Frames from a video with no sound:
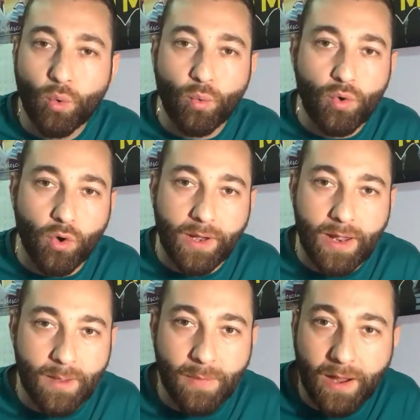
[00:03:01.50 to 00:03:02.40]
uno que
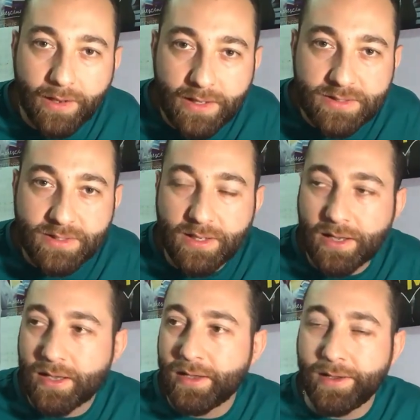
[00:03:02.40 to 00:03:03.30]

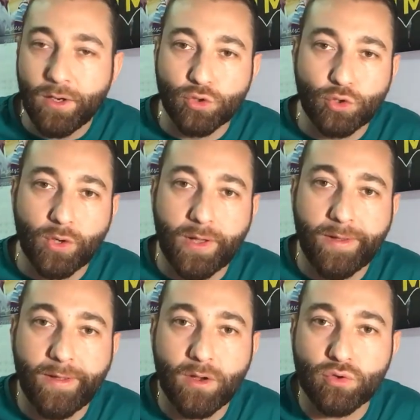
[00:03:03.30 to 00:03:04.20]
armagresca, el otro
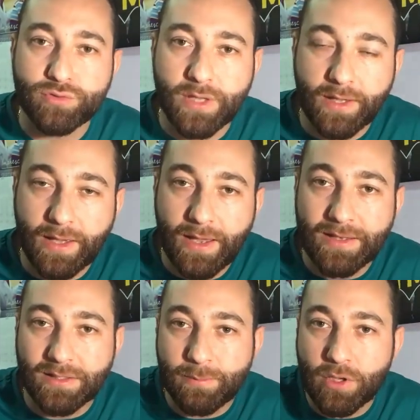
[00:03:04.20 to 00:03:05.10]
que no sé qué,
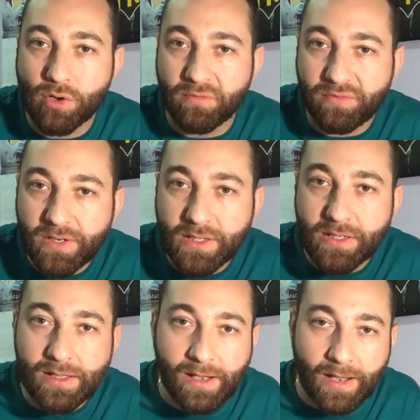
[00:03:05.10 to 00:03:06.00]
el típico
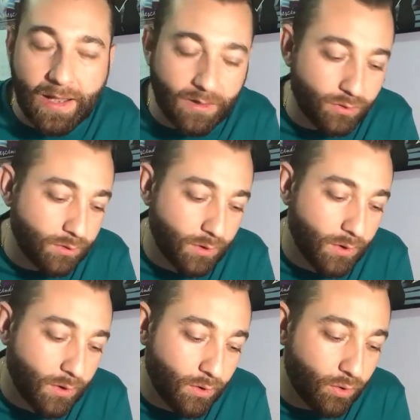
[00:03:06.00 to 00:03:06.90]
friki, raro,
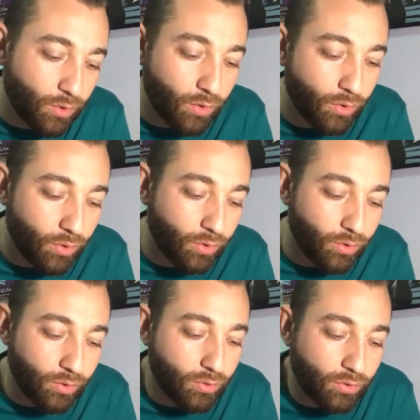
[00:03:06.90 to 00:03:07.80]

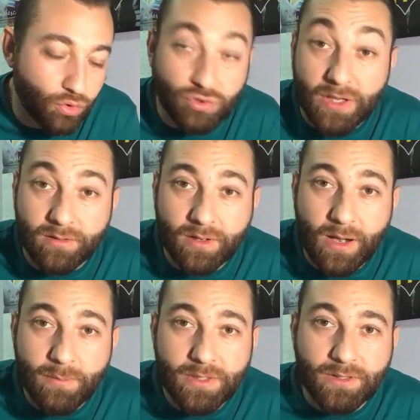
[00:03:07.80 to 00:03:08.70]
o, no sé,
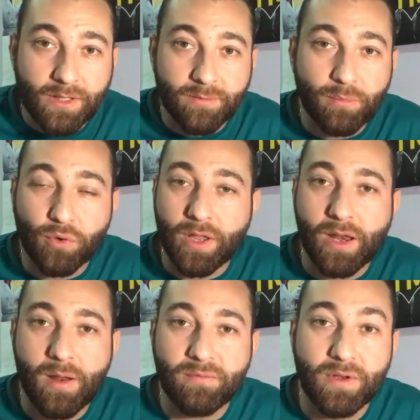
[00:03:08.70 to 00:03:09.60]
realmente, porque
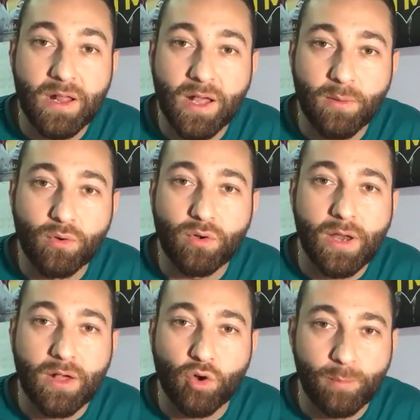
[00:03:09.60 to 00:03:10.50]
al fin y al cabo
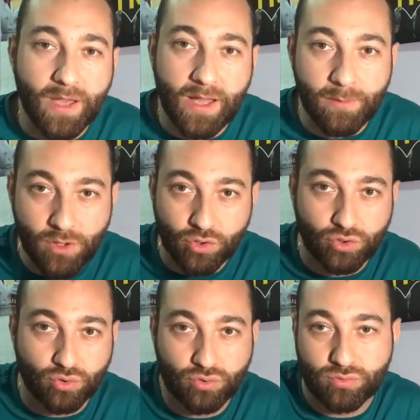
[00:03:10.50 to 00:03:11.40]
las copias que ha habido
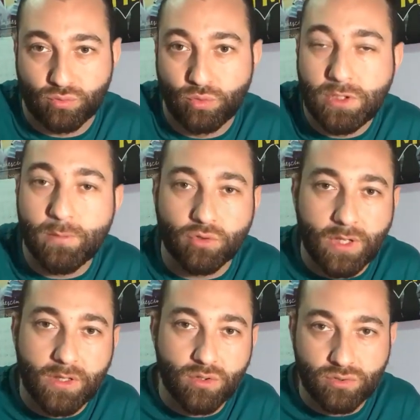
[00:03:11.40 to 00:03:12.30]
estos últimos
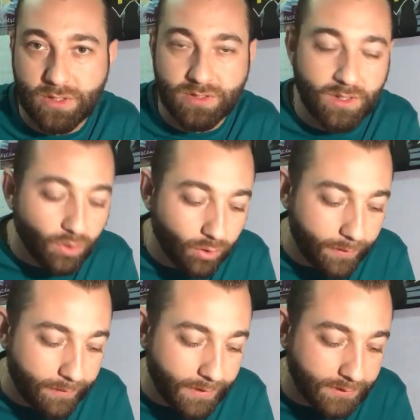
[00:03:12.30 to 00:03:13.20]
años han sido
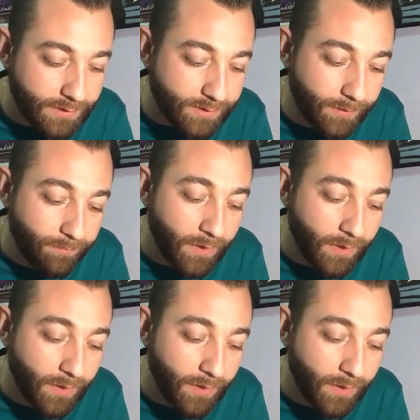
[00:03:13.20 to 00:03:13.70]
evidentes.